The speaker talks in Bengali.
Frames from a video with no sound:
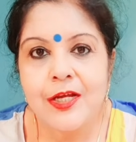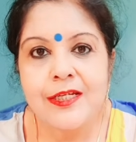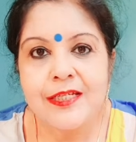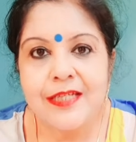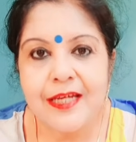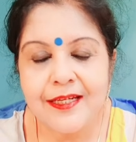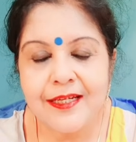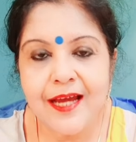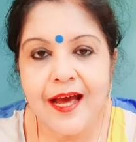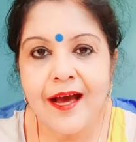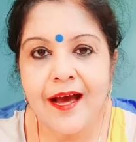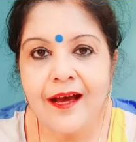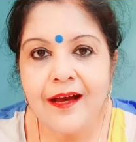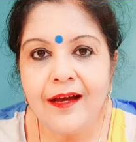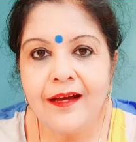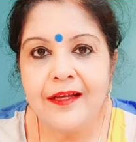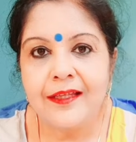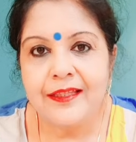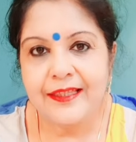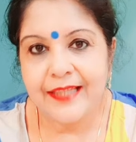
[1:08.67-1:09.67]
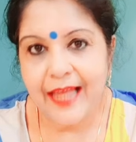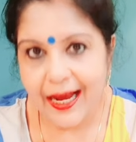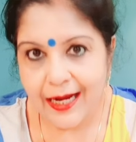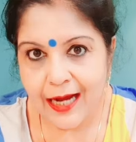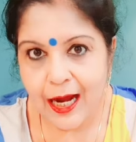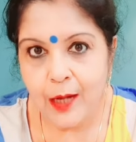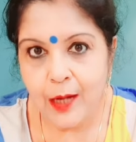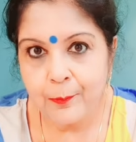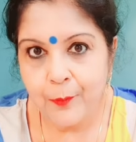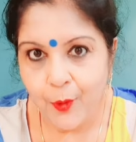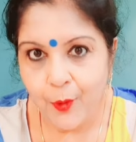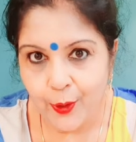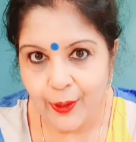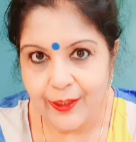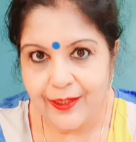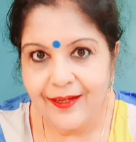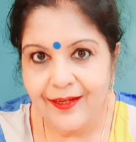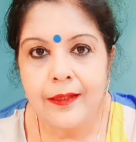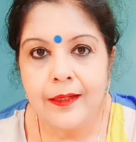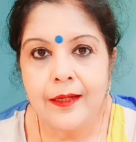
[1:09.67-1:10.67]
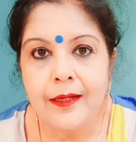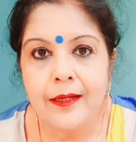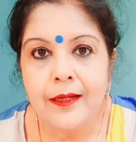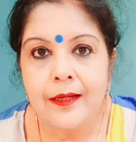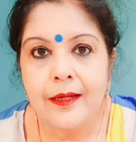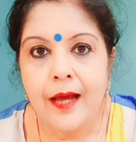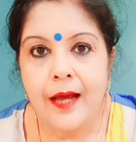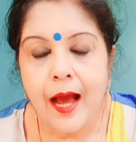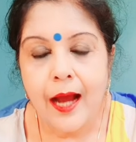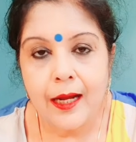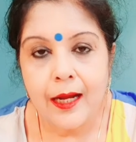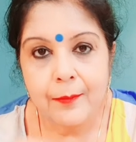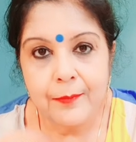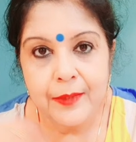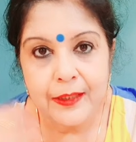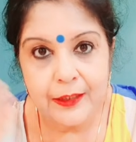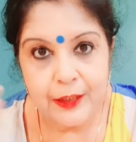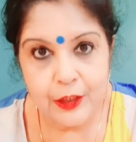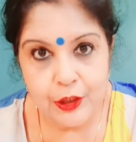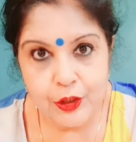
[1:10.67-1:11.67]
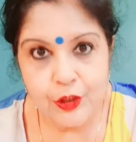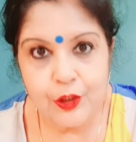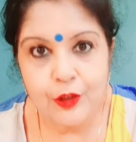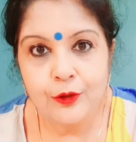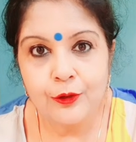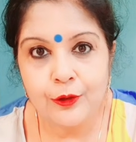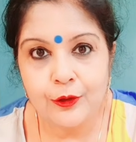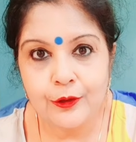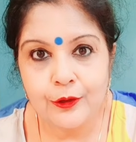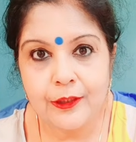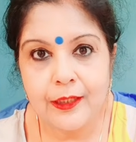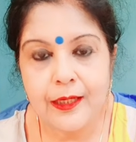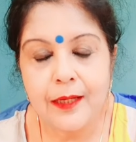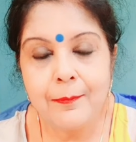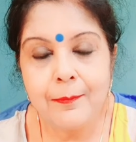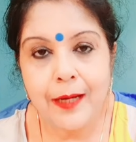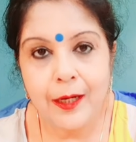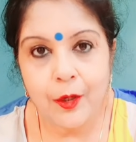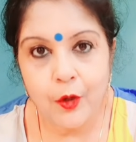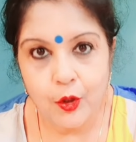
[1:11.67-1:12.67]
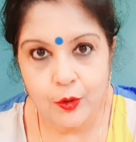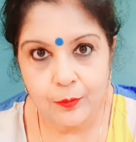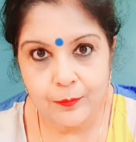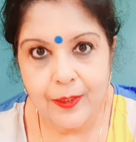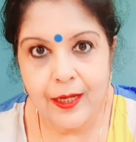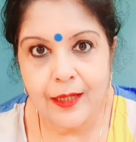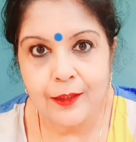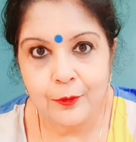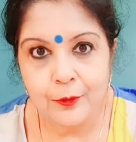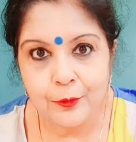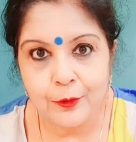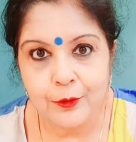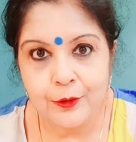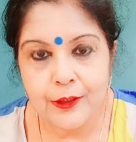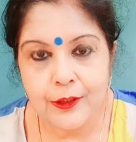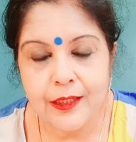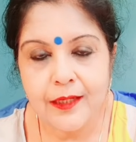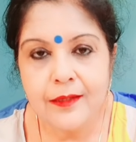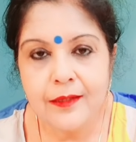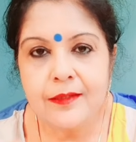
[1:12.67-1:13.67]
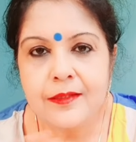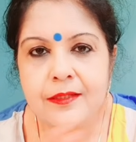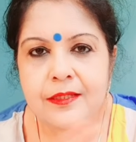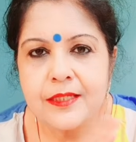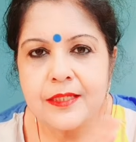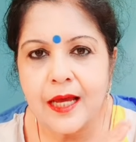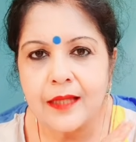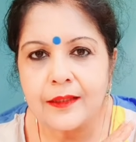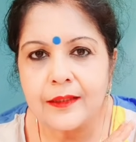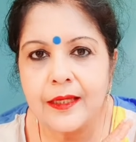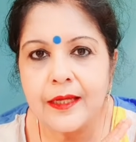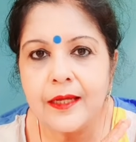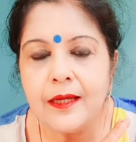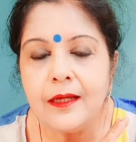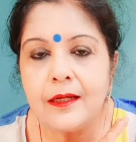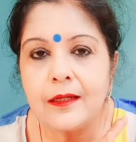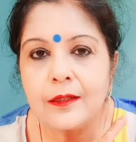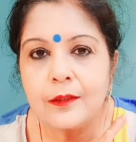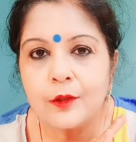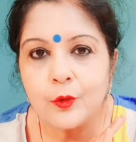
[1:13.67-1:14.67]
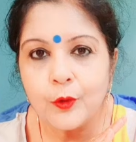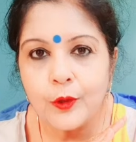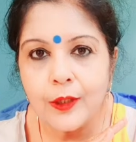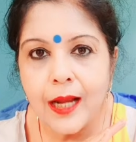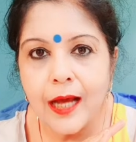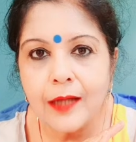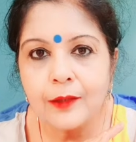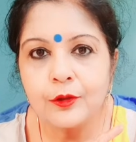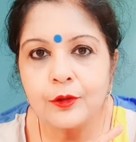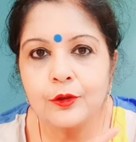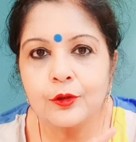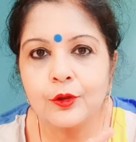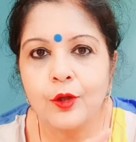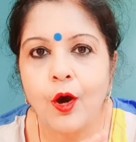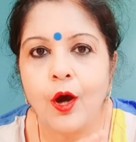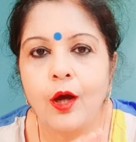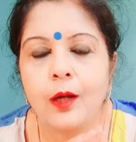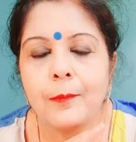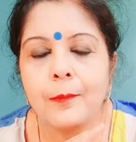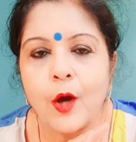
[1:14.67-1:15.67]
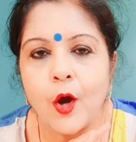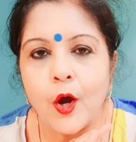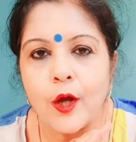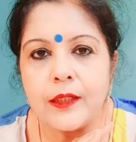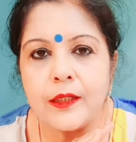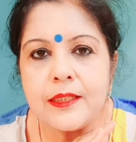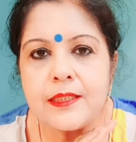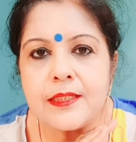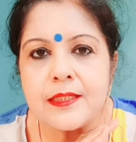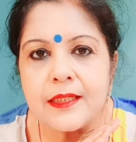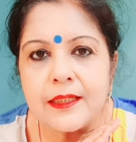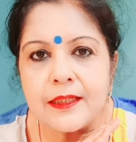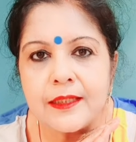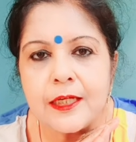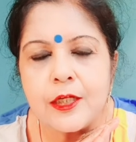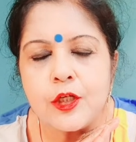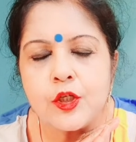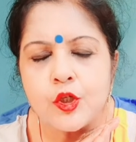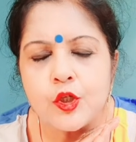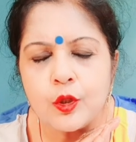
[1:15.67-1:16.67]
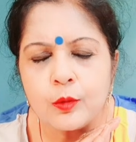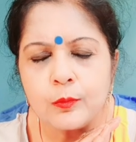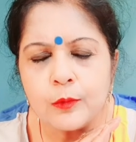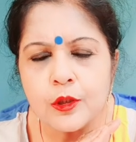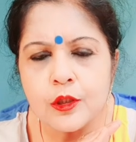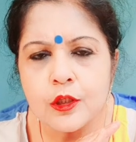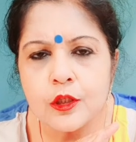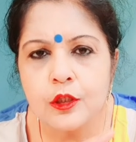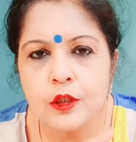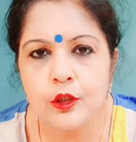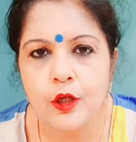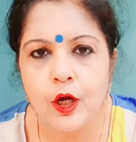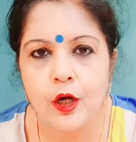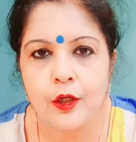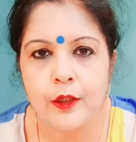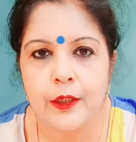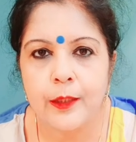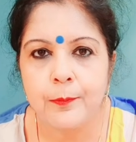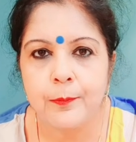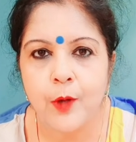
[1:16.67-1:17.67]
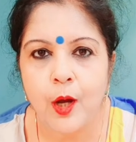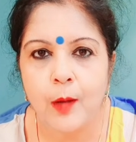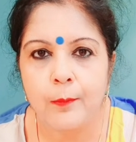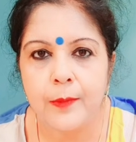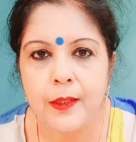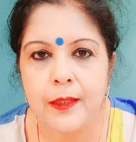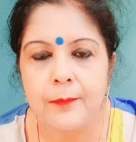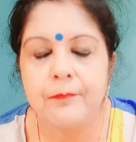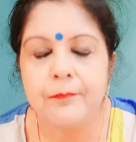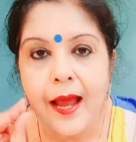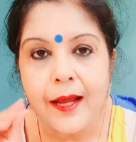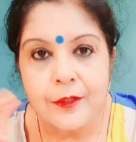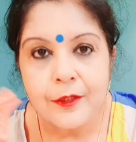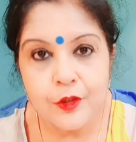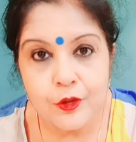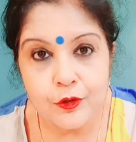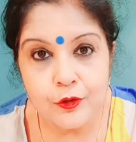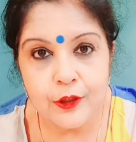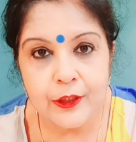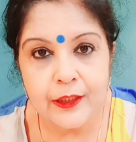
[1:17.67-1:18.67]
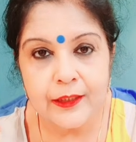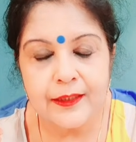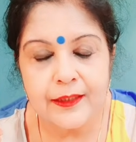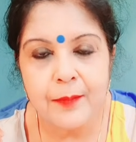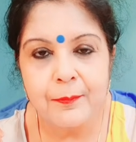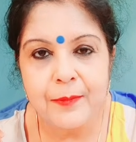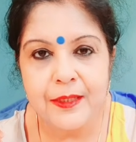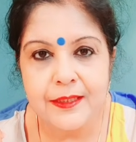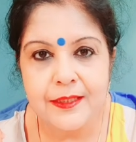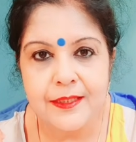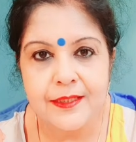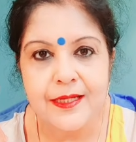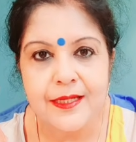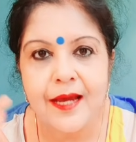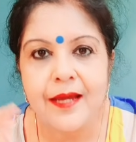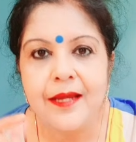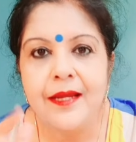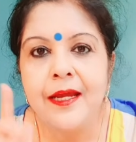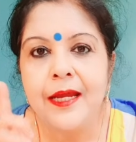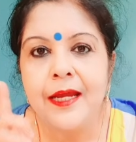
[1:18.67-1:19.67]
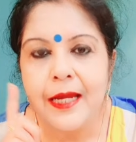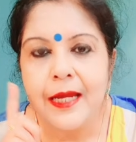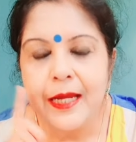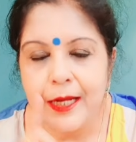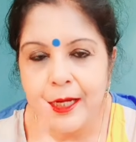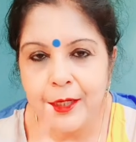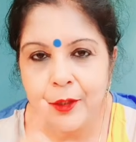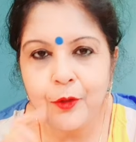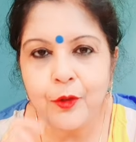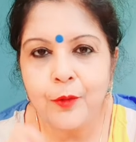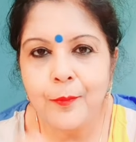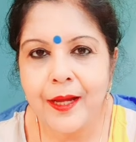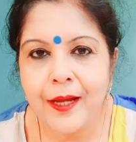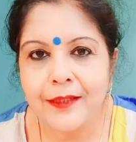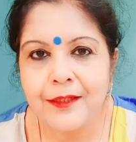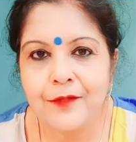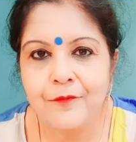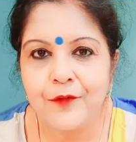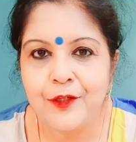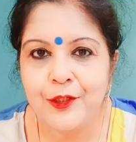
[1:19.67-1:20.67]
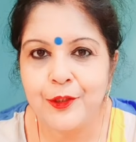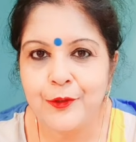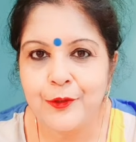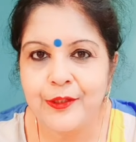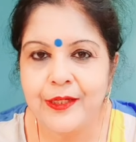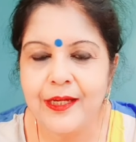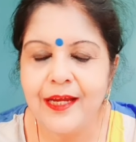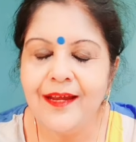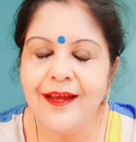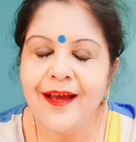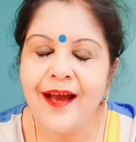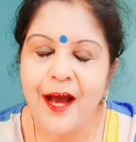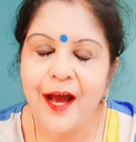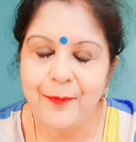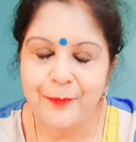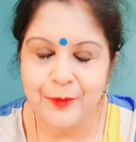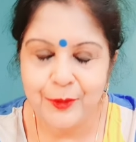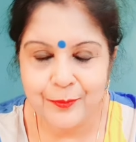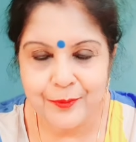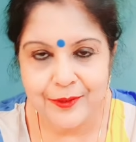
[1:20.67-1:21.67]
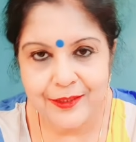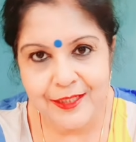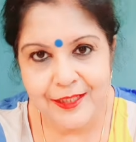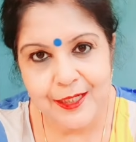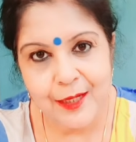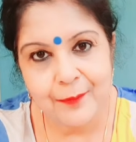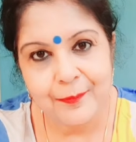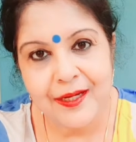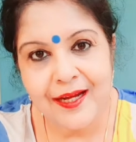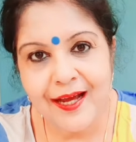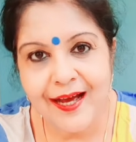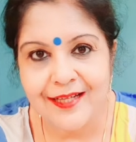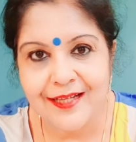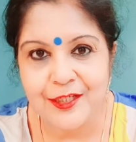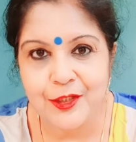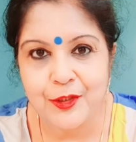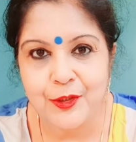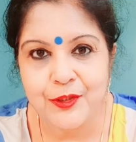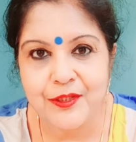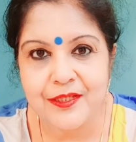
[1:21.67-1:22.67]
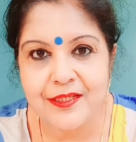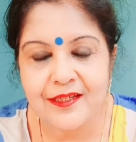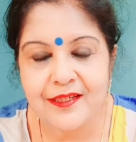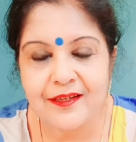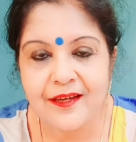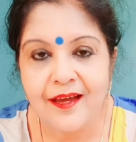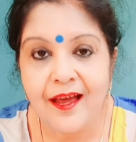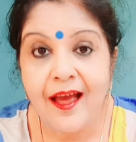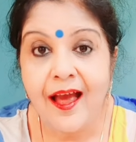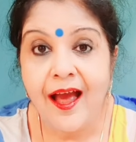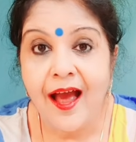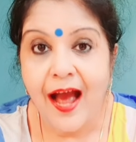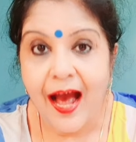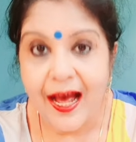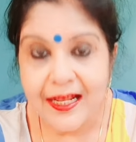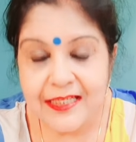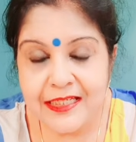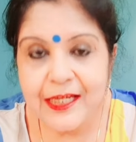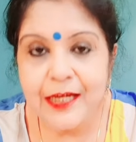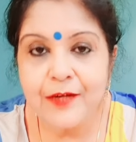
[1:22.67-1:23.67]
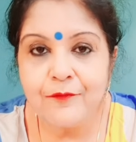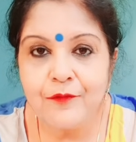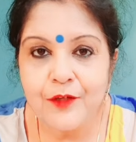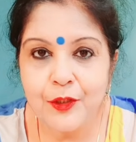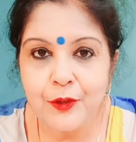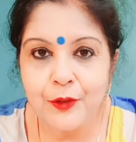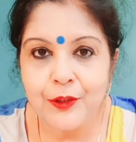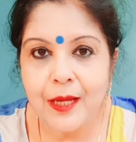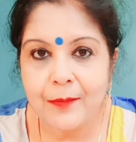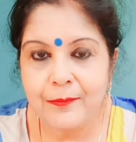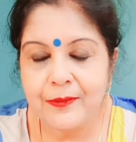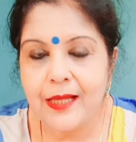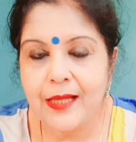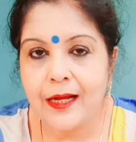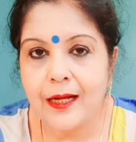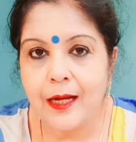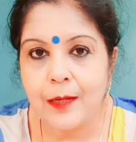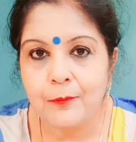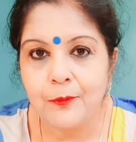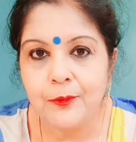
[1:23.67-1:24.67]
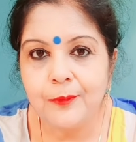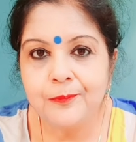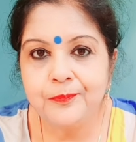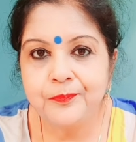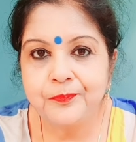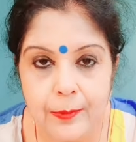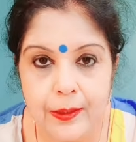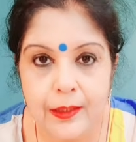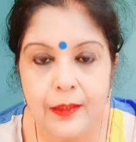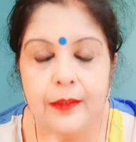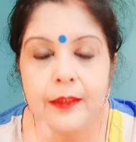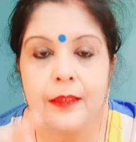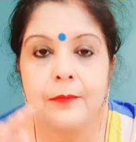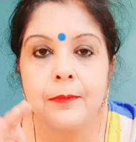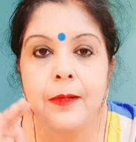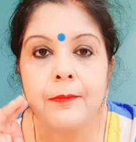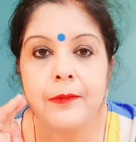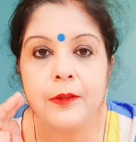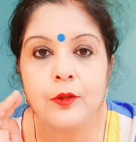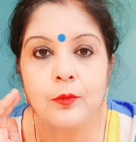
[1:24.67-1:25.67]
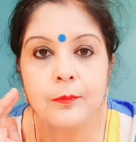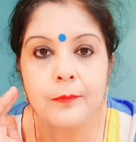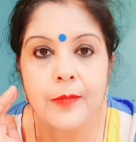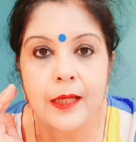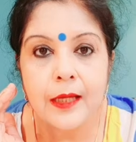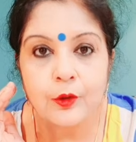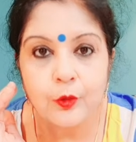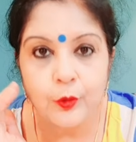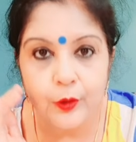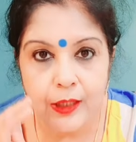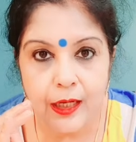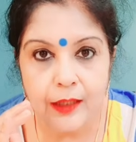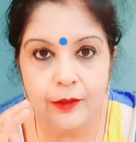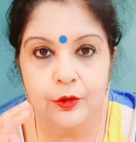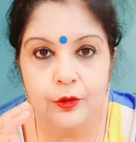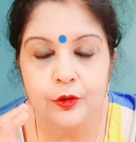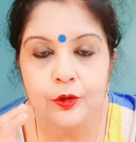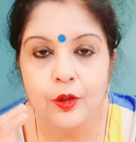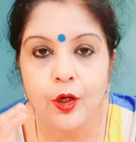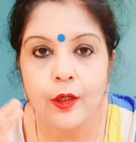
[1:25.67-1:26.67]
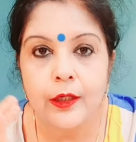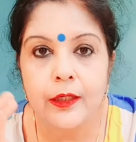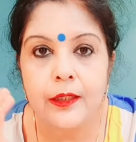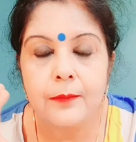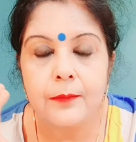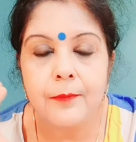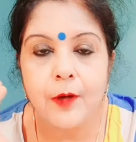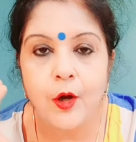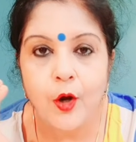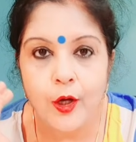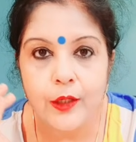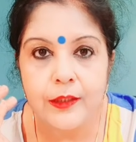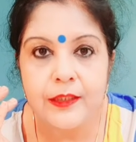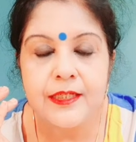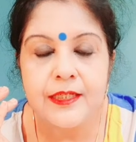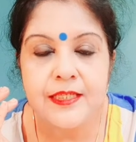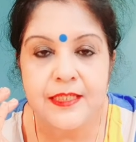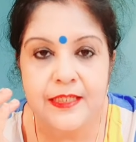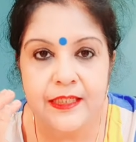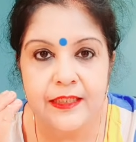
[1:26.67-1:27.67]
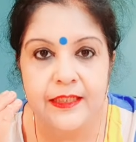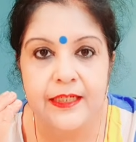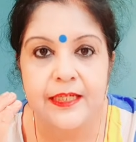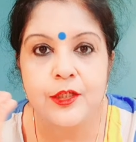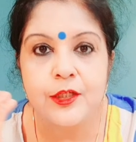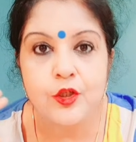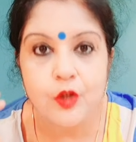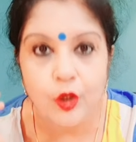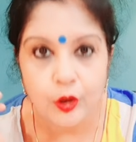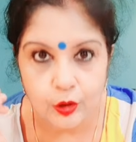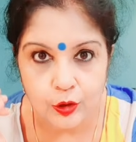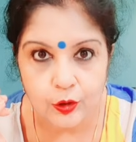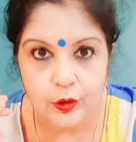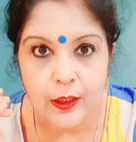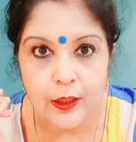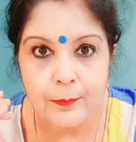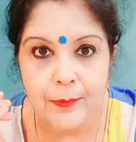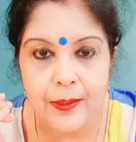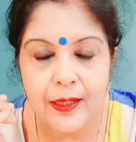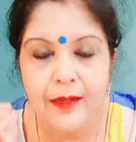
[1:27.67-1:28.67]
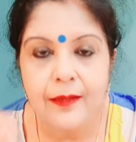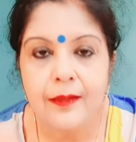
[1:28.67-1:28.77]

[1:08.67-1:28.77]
সেটা দেখার পরে আগামী গ্রীষ্মগুলোতে বা গরমকালগুলোতে যাতে তৈলাক্ত ত্বক বা অয়েলি স্কিনের সমস্ত ধরনের প্রবলেম চুটকিতে মিটে যায় এরকম একটা ভিডিও নিয়ে আমি তোমাদের সামনে হাজির হয়েছি আজকের ভিডিওতে আমি দেখাবো কিভাবে তোমরা তৈলাক্ত ত্বকের বা অয়েলি স্কিনের যত্ন নেবে